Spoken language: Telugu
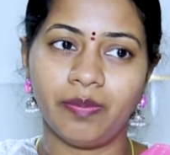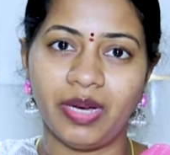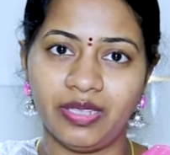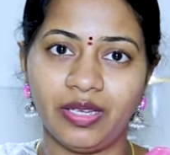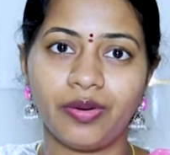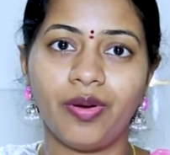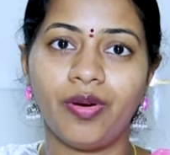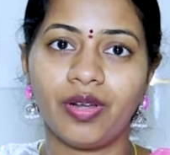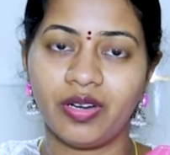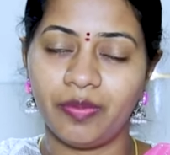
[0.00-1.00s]
మదర్
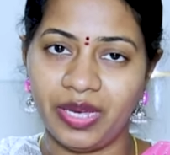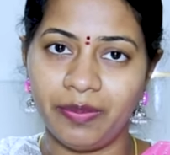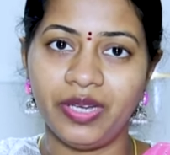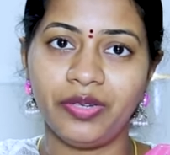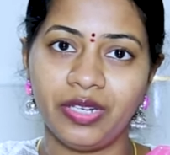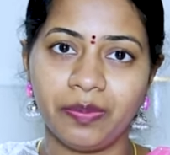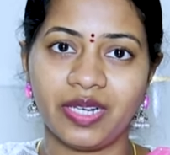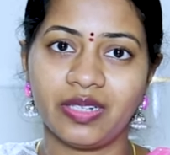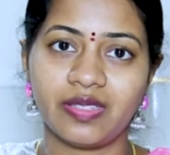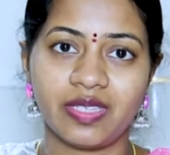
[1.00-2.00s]
ఆర్ బేబీ డ్యూరింగ్
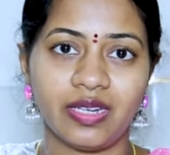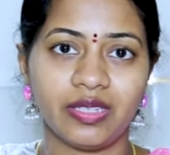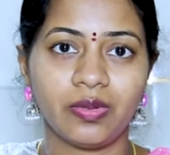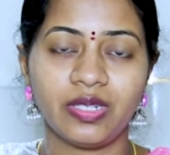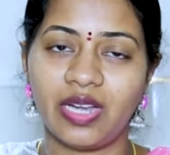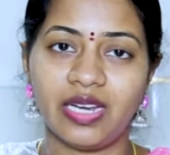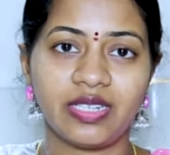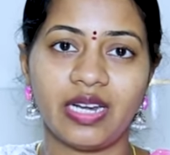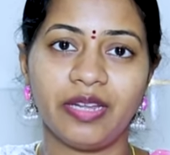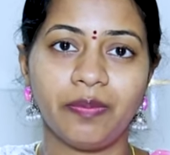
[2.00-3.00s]
ప్రెగ్నెన్సీ అనేది కూడా చాలా
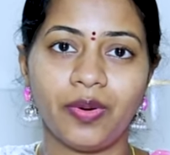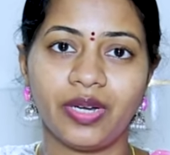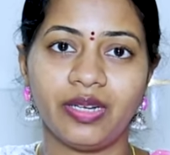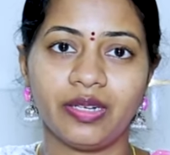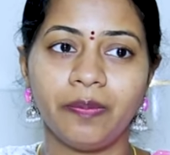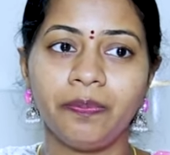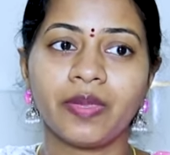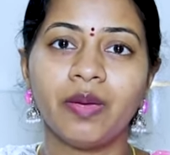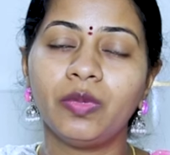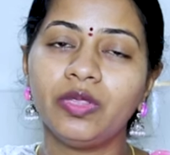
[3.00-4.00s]
చాలా ఇంపార్టెంట్
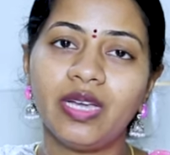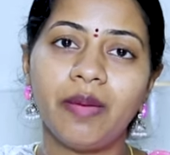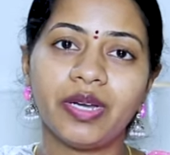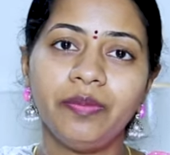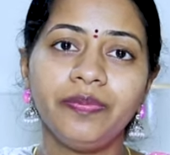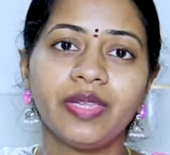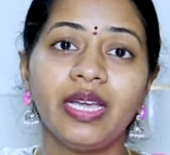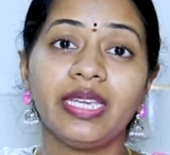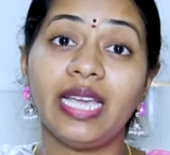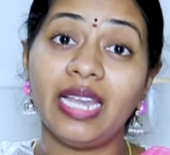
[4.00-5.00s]
ముందుగా మనం
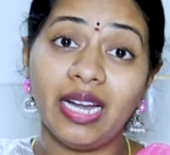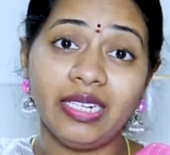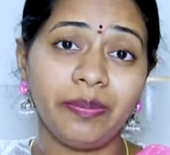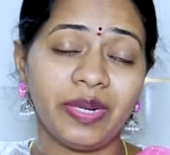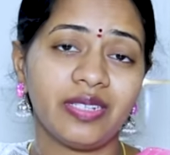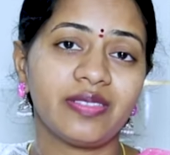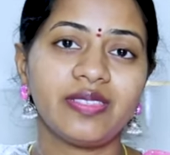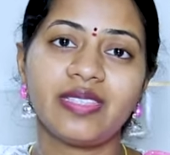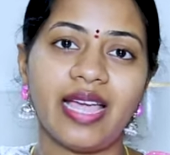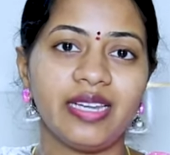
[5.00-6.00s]
ఎలాంటి
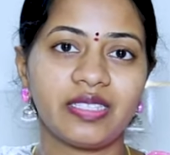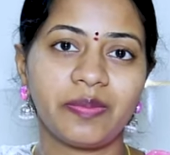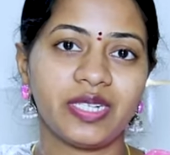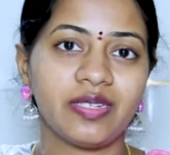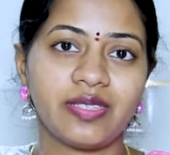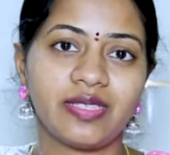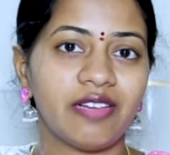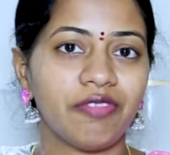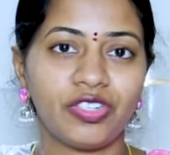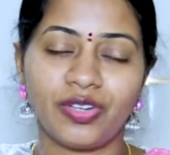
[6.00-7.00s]
ప్రెగ్నెన్సీస్ హై రిస్క్ ప్రెగ్నెన్సీస్
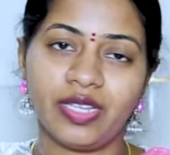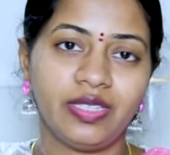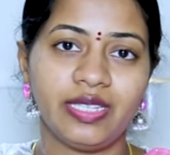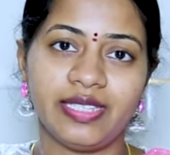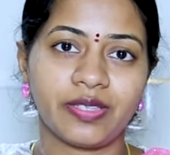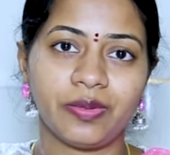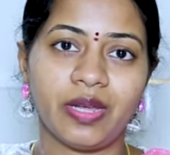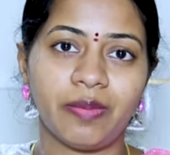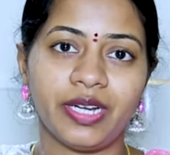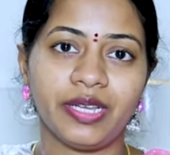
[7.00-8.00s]
అవ్వచ్చు అనేది
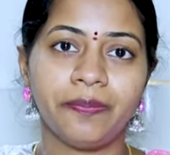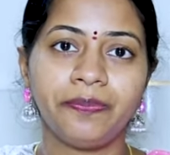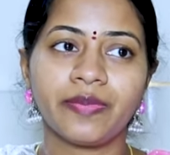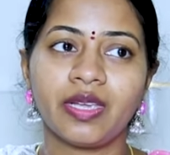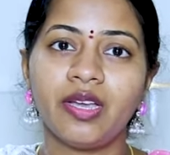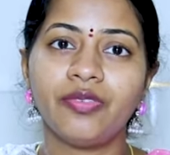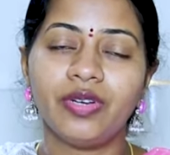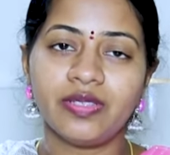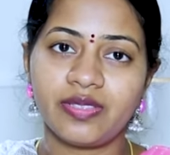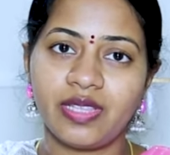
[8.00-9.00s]
తెలుసుకుందామండి
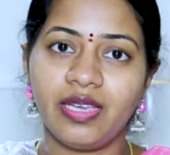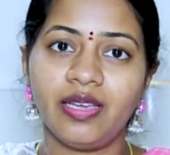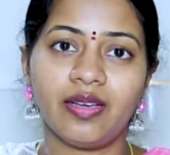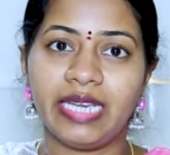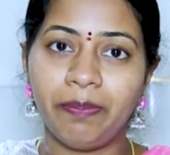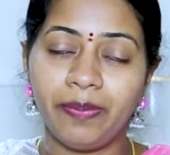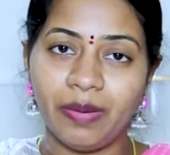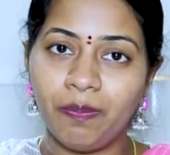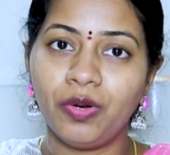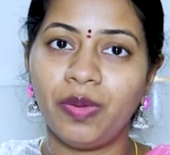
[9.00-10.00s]
ఫస్ట్ థింగ్
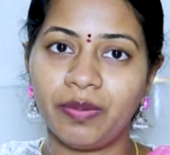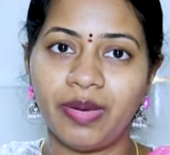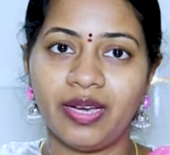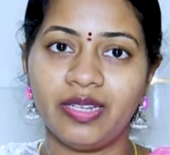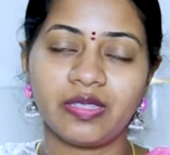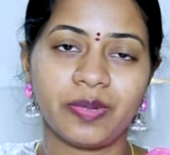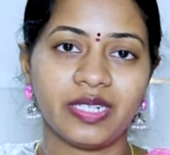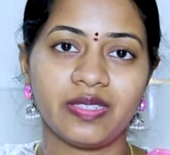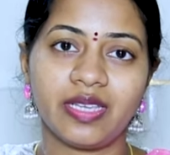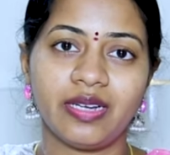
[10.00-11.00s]
ఎప్పుడు మనం హై రిస్క్
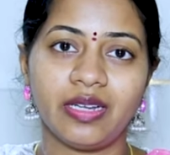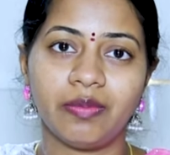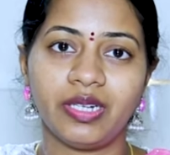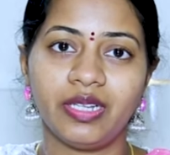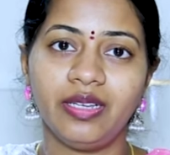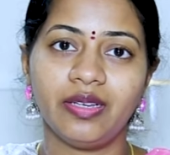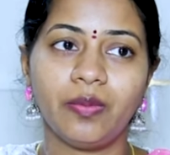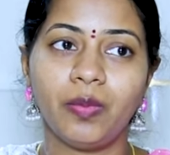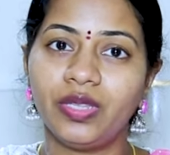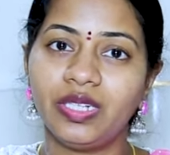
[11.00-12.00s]
ప్రెగ్నెన్సీ అంటామంటే
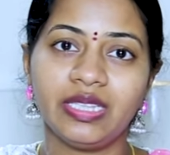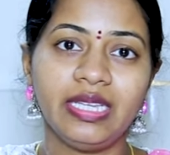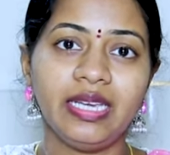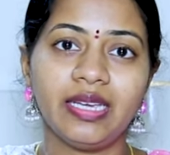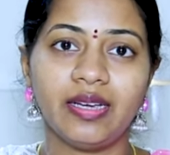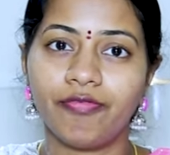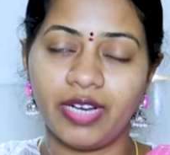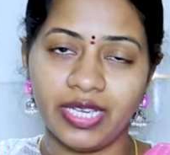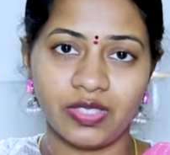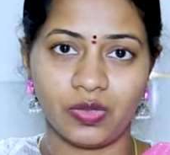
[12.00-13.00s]
మొదటిది
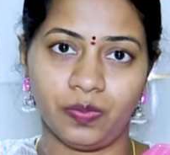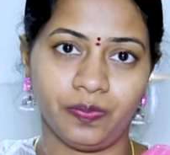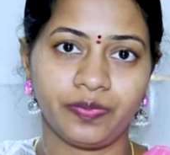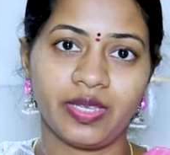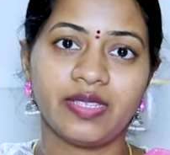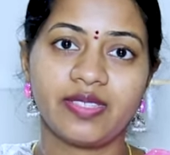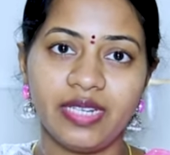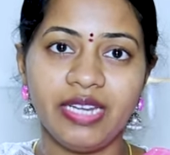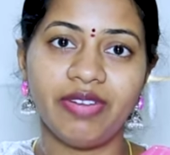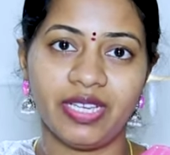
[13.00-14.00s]
వయస్సు
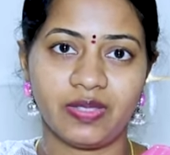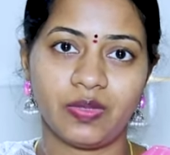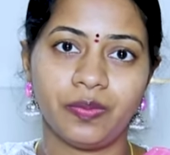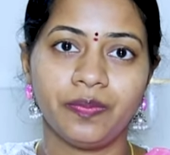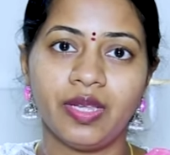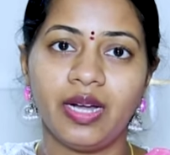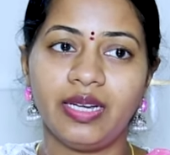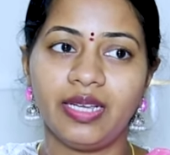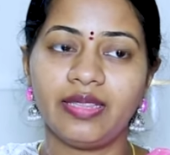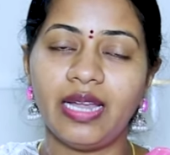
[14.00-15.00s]
స్త్రీ వయస్సు
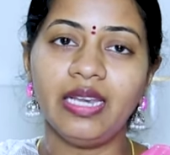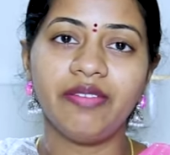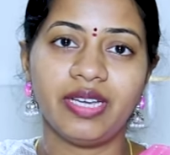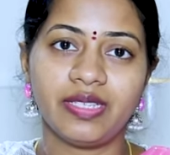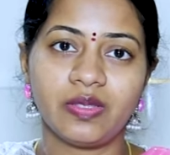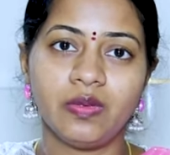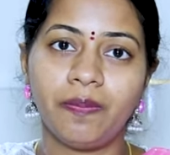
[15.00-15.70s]
అంటే తల్లి వయసు